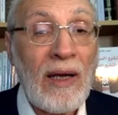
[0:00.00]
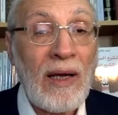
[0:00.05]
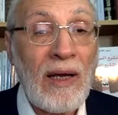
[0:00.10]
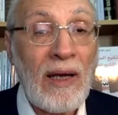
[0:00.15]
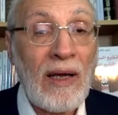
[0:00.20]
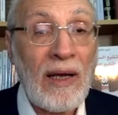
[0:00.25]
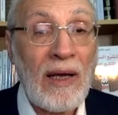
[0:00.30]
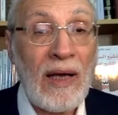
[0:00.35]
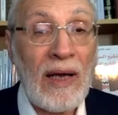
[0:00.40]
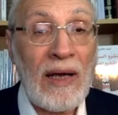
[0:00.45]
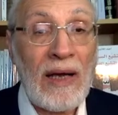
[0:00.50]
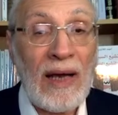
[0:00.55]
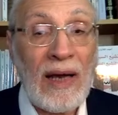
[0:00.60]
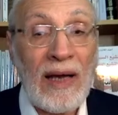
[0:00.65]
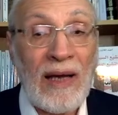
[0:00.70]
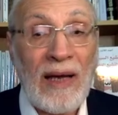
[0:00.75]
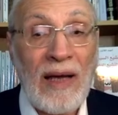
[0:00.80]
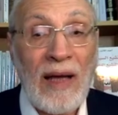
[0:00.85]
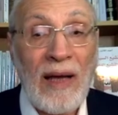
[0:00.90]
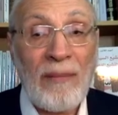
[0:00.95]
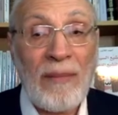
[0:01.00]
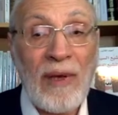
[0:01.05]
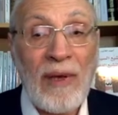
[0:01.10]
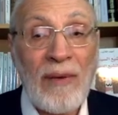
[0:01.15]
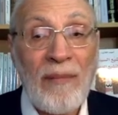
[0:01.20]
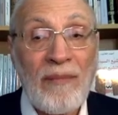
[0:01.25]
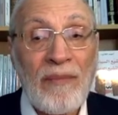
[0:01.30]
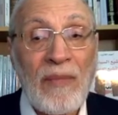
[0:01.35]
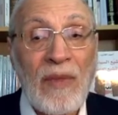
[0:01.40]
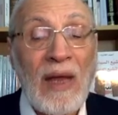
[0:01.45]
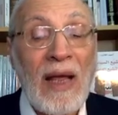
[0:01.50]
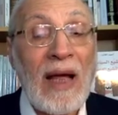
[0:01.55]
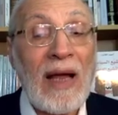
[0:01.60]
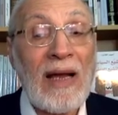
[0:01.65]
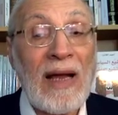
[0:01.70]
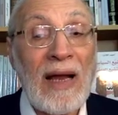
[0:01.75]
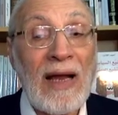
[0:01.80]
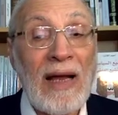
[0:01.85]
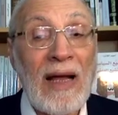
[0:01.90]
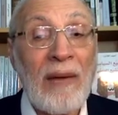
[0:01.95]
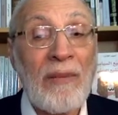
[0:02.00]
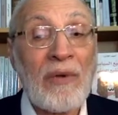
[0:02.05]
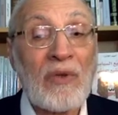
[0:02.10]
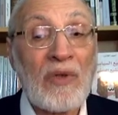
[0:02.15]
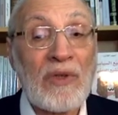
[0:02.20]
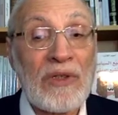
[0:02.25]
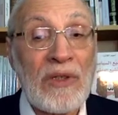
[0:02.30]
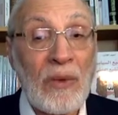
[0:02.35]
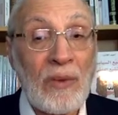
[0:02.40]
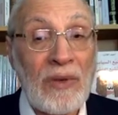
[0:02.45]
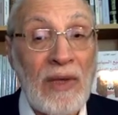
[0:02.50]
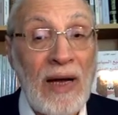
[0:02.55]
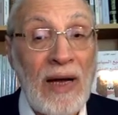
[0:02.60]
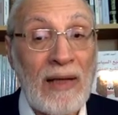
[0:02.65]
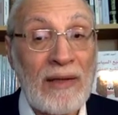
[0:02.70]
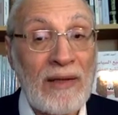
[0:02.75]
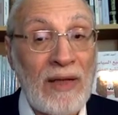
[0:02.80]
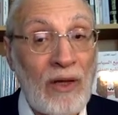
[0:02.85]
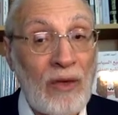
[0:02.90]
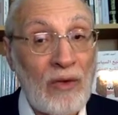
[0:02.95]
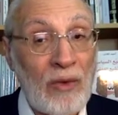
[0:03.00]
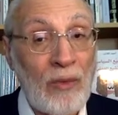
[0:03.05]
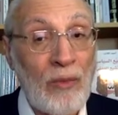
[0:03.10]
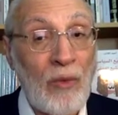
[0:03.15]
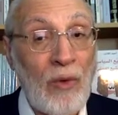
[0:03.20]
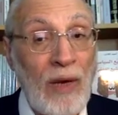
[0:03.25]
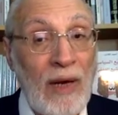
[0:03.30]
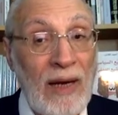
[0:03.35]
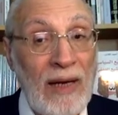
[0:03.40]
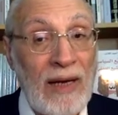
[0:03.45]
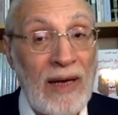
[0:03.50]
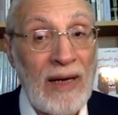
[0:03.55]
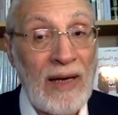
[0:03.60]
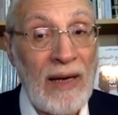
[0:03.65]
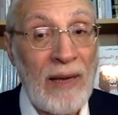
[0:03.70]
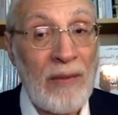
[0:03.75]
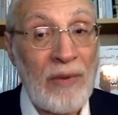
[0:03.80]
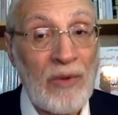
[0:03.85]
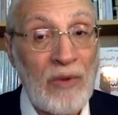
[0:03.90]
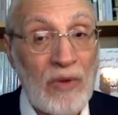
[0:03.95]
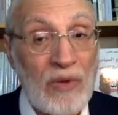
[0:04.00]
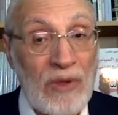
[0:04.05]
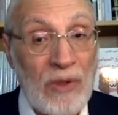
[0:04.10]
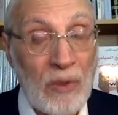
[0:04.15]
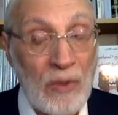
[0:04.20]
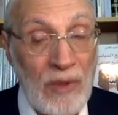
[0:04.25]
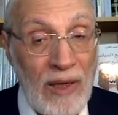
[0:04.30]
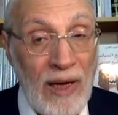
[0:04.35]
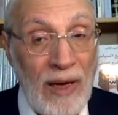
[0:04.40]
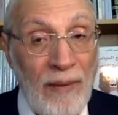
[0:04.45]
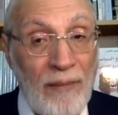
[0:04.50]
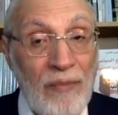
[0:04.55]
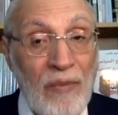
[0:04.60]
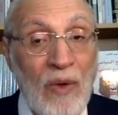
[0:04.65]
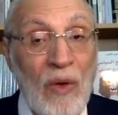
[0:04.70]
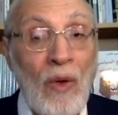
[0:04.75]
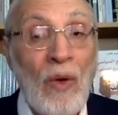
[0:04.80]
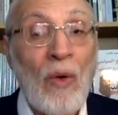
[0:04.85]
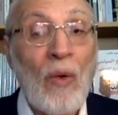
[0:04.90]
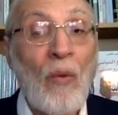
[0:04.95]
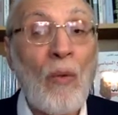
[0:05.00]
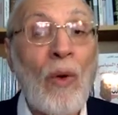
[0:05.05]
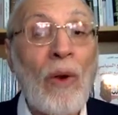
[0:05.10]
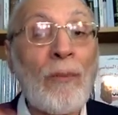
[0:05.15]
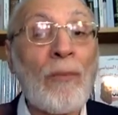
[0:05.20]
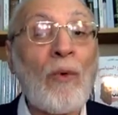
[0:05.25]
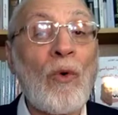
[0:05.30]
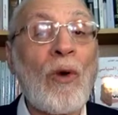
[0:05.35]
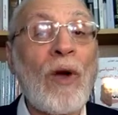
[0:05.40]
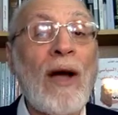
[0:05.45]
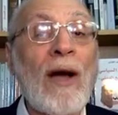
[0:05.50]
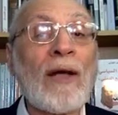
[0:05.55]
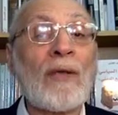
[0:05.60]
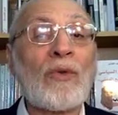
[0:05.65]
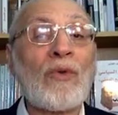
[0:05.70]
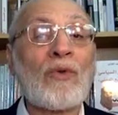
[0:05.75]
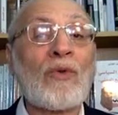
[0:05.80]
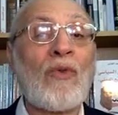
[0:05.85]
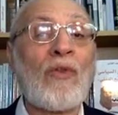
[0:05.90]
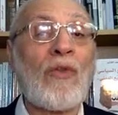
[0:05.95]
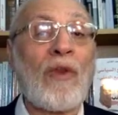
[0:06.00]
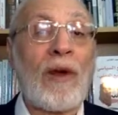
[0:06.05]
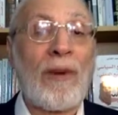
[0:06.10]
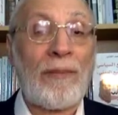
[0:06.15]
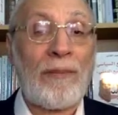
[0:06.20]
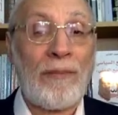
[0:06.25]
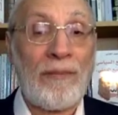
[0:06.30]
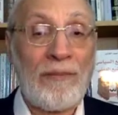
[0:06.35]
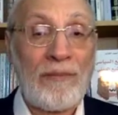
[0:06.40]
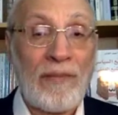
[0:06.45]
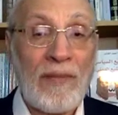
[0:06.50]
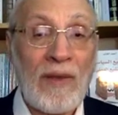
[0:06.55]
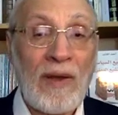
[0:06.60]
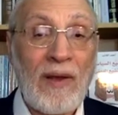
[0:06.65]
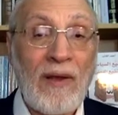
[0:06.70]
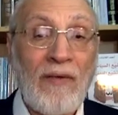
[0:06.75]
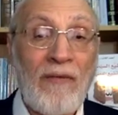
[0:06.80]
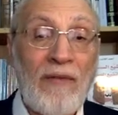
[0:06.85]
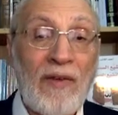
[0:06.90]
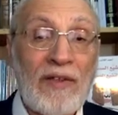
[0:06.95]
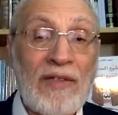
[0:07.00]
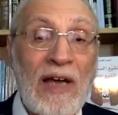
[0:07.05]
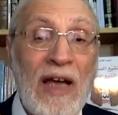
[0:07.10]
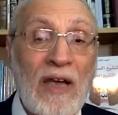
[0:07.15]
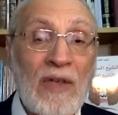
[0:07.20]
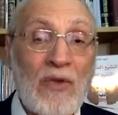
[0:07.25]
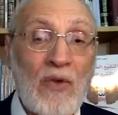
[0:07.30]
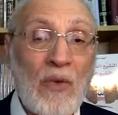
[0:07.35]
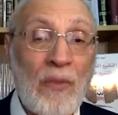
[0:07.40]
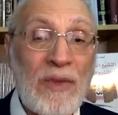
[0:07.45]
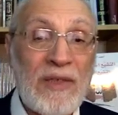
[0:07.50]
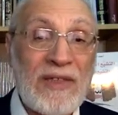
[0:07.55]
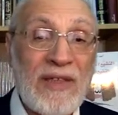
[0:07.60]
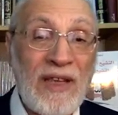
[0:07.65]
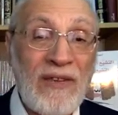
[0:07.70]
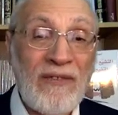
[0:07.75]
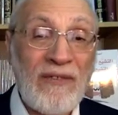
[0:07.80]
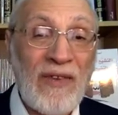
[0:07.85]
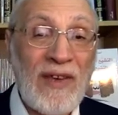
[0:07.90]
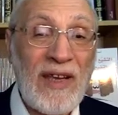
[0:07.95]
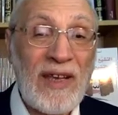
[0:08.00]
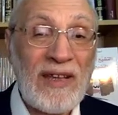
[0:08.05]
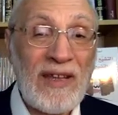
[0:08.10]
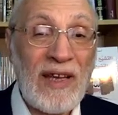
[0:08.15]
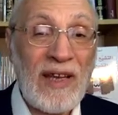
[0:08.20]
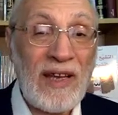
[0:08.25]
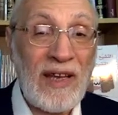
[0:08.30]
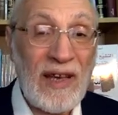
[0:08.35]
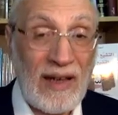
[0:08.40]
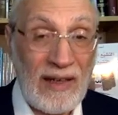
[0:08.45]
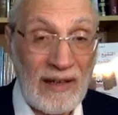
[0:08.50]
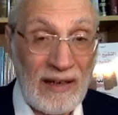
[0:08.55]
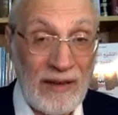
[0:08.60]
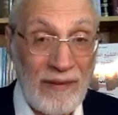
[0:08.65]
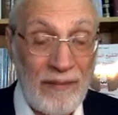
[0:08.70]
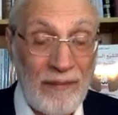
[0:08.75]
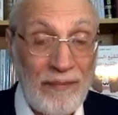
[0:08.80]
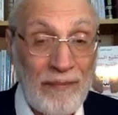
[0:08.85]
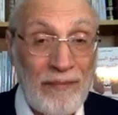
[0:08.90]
آه، العلامة العلامة السوداء تقدمها العلامة السوداء والبوقات تضرب فجازوا بصيفية الكرخ